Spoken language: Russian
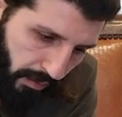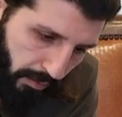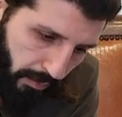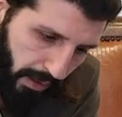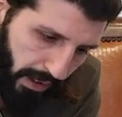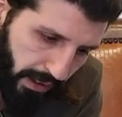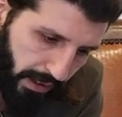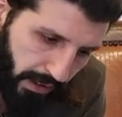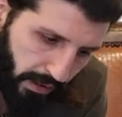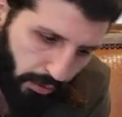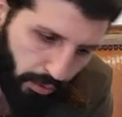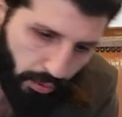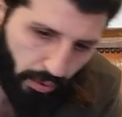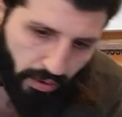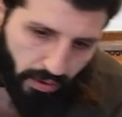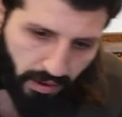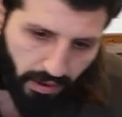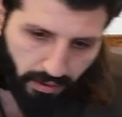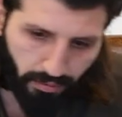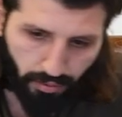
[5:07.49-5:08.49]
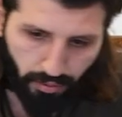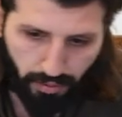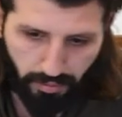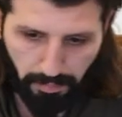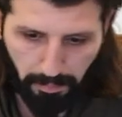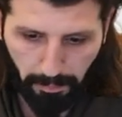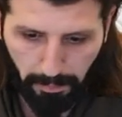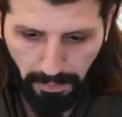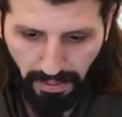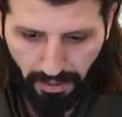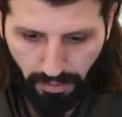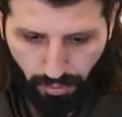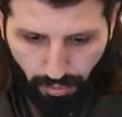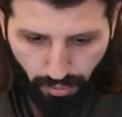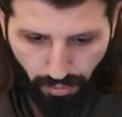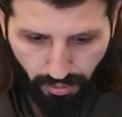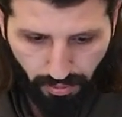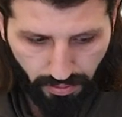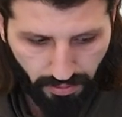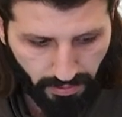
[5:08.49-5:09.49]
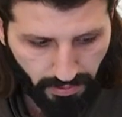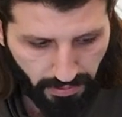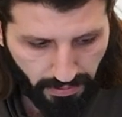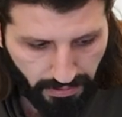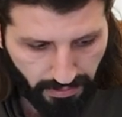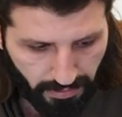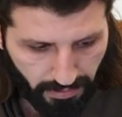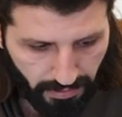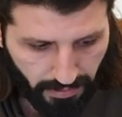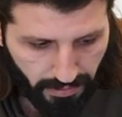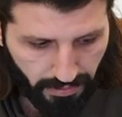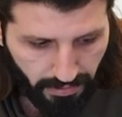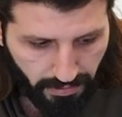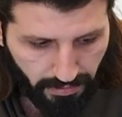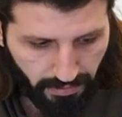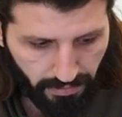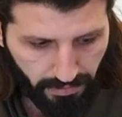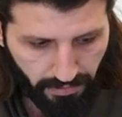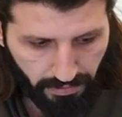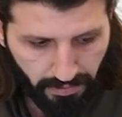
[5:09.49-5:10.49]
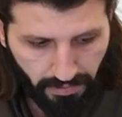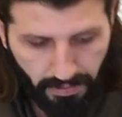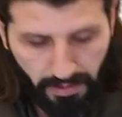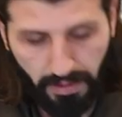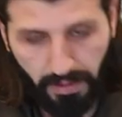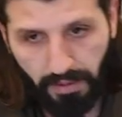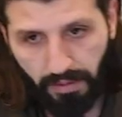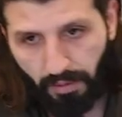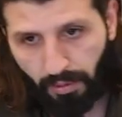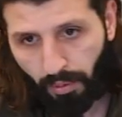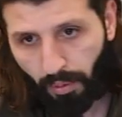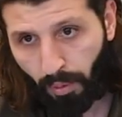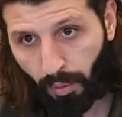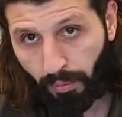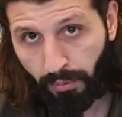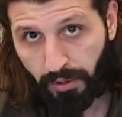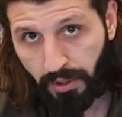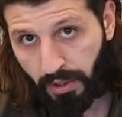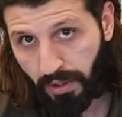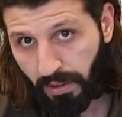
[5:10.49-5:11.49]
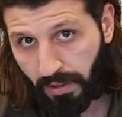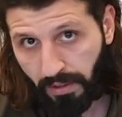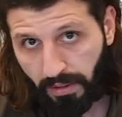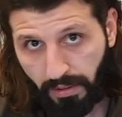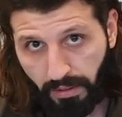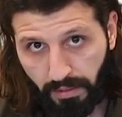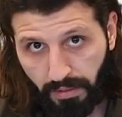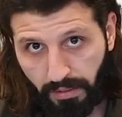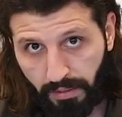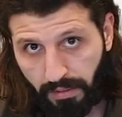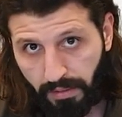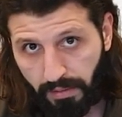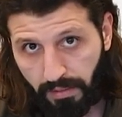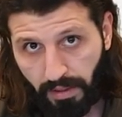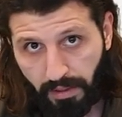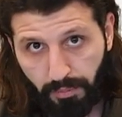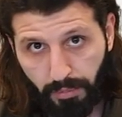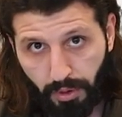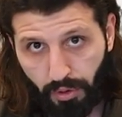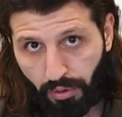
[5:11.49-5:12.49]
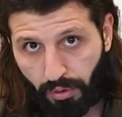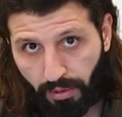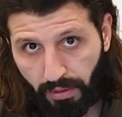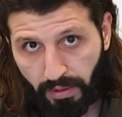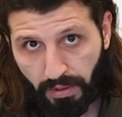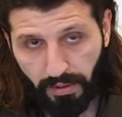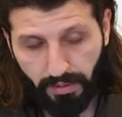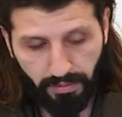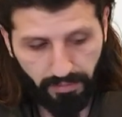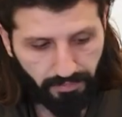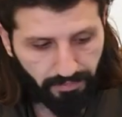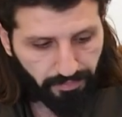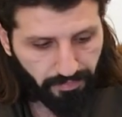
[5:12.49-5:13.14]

Месяц только вот продукты и овощи совмещенные.